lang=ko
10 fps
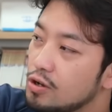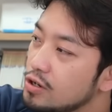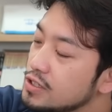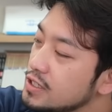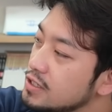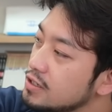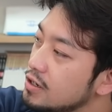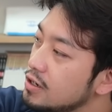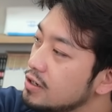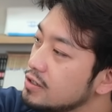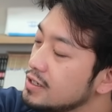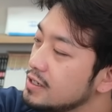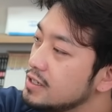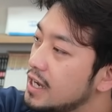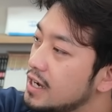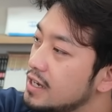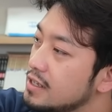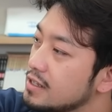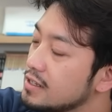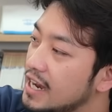떨어지는 거는 이제
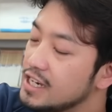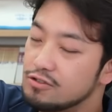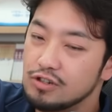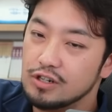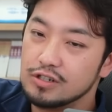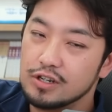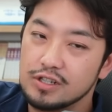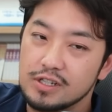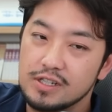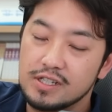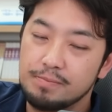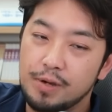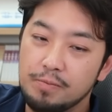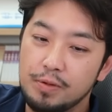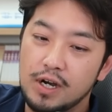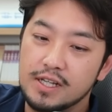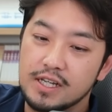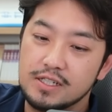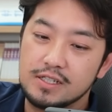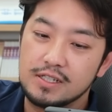약간 갈리고요 의견이. 일단
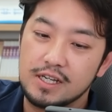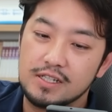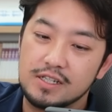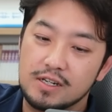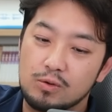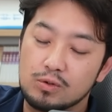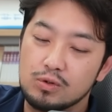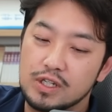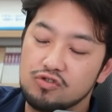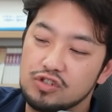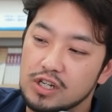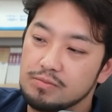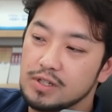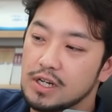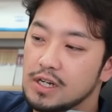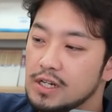평평하다는 게 이게 이제 공통된 주장입니다.